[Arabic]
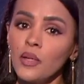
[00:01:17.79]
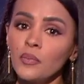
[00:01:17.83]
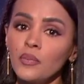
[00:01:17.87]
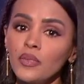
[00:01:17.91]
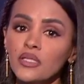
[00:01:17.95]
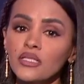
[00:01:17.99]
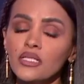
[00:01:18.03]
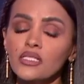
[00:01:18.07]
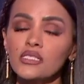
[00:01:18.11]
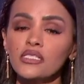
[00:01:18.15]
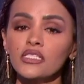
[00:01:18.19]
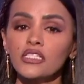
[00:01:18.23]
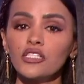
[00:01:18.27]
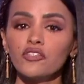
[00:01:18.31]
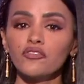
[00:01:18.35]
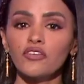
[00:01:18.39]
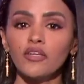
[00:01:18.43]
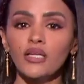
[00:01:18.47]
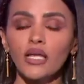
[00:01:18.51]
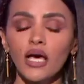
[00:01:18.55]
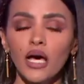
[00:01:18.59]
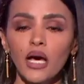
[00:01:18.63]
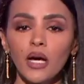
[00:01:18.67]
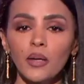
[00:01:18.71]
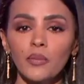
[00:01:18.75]
بتصريف
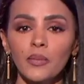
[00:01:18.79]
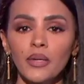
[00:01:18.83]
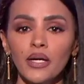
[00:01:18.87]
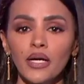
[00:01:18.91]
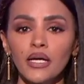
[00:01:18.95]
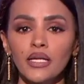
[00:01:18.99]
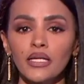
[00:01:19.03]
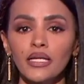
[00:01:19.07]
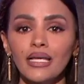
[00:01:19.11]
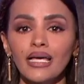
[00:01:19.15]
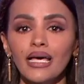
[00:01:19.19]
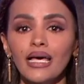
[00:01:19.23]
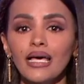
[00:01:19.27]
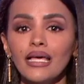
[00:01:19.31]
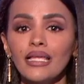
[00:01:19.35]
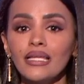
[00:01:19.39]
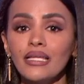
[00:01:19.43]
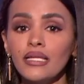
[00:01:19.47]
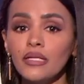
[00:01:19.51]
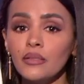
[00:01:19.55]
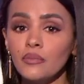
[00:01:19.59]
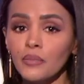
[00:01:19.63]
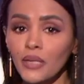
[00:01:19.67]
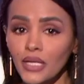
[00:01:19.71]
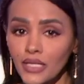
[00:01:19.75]
الأعمال
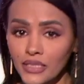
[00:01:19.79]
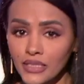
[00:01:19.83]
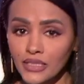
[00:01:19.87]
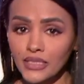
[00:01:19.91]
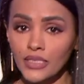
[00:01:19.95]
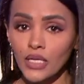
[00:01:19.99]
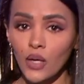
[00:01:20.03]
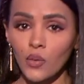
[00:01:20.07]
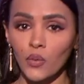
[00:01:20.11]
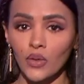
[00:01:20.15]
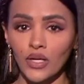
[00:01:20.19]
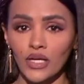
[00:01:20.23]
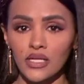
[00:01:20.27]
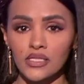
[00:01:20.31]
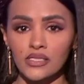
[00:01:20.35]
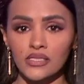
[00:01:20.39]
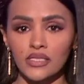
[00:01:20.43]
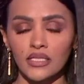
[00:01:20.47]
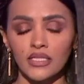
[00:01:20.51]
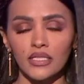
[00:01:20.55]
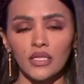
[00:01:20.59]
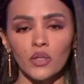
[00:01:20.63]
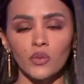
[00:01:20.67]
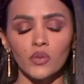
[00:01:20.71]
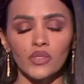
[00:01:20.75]
المالية
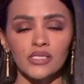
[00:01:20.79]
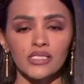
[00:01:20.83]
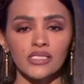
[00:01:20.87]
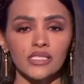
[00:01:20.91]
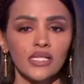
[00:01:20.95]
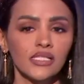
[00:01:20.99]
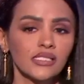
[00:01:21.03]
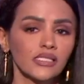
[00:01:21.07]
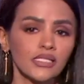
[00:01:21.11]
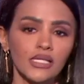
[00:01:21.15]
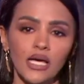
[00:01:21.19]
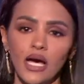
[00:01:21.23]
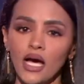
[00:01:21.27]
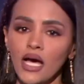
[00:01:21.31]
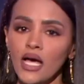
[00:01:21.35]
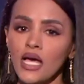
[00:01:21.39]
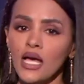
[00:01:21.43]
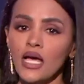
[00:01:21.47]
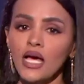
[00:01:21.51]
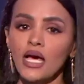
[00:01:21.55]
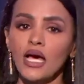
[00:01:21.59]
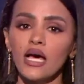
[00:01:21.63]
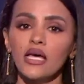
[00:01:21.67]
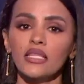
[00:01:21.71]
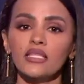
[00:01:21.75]
والعسكرية والسياسية
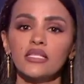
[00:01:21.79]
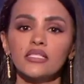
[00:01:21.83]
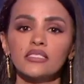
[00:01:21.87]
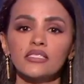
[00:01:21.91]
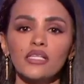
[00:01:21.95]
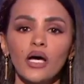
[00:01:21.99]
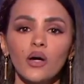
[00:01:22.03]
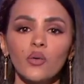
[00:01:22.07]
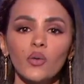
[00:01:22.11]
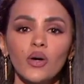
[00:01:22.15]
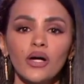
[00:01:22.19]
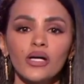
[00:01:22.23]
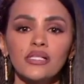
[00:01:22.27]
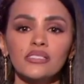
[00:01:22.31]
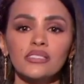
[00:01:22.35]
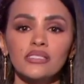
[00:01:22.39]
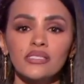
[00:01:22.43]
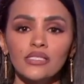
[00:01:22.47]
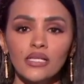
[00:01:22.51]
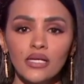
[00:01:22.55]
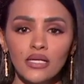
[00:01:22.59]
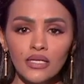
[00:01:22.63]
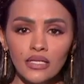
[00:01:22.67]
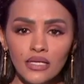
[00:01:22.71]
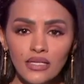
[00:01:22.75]
هذه الدعوات
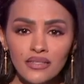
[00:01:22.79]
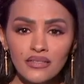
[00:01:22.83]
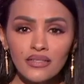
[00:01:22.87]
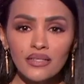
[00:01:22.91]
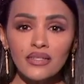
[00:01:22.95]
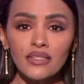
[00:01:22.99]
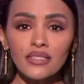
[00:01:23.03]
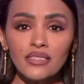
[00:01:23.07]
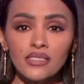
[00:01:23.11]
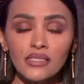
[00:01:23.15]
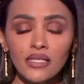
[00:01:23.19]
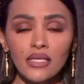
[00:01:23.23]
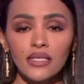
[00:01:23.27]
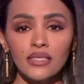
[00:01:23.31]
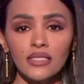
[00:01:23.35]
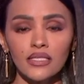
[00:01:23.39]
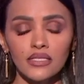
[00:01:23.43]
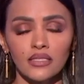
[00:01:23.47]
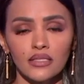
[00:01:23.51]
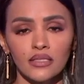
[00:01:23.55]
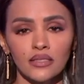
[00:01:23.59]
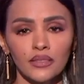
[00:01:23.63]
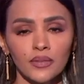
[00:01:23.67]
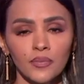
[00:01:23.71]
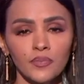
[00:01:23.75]
تكررت
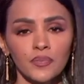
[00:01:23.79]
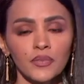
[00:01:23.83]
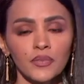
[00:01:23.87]
كثيرا